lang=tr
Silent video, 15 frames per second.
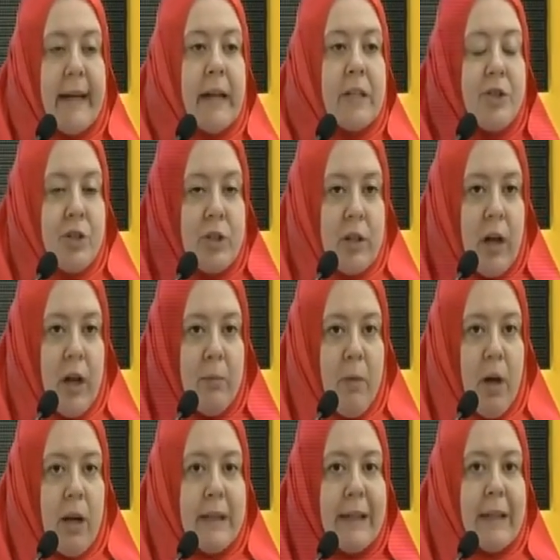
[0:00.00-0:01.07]
ders
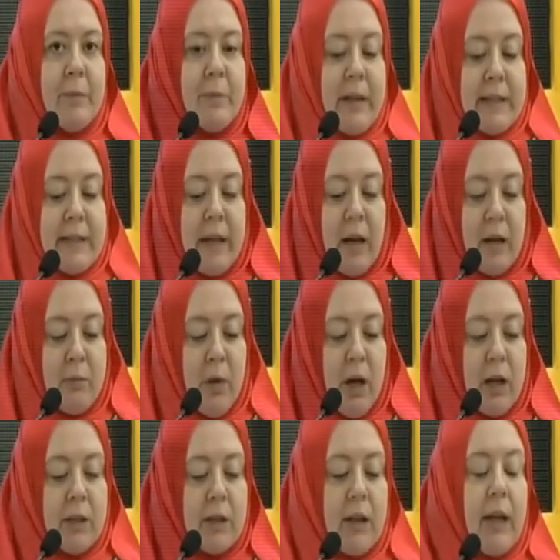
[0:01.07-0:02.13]
çıkarmak, ibret
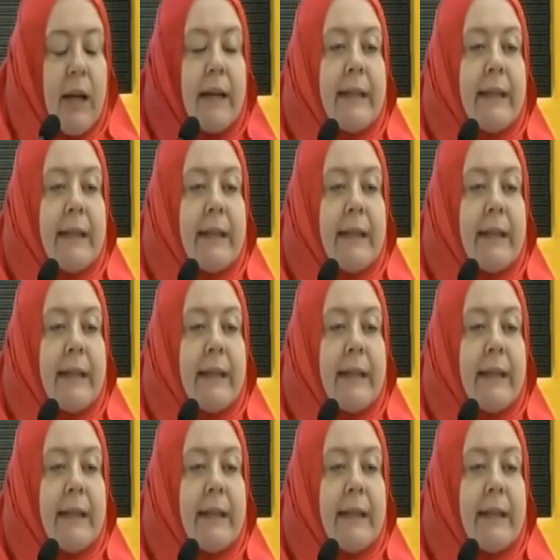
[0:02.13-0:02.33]
almak,